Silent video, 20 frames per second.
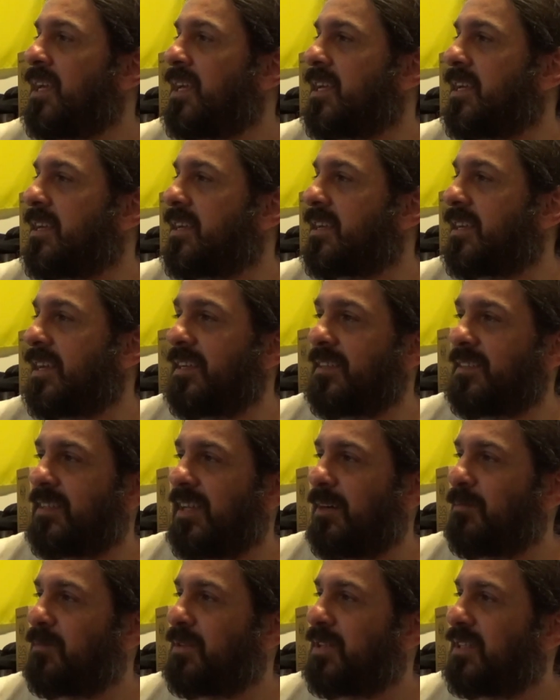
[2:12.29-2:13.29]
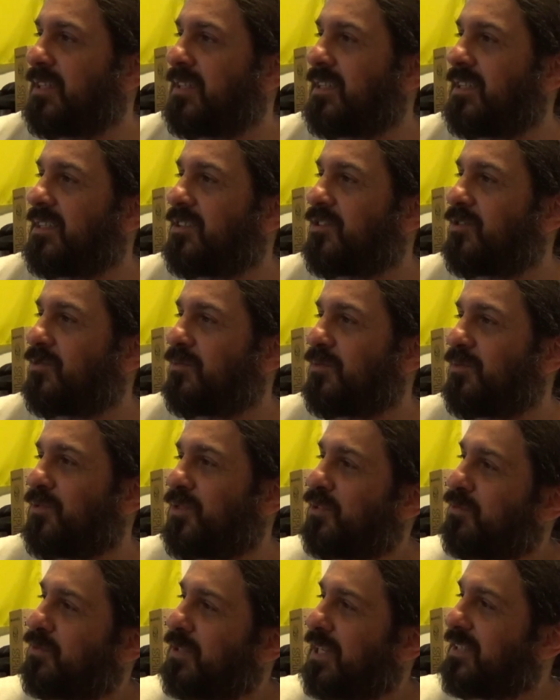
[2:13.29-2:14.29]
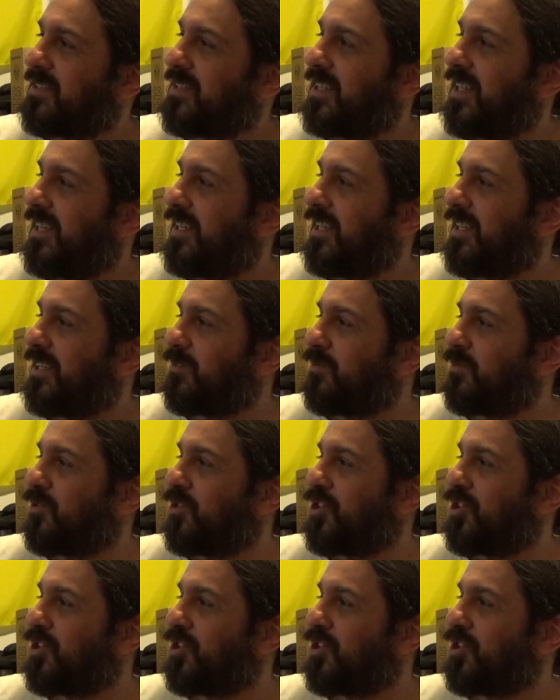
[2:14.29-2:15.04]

E quem sabe eu consigo trazer ele aí um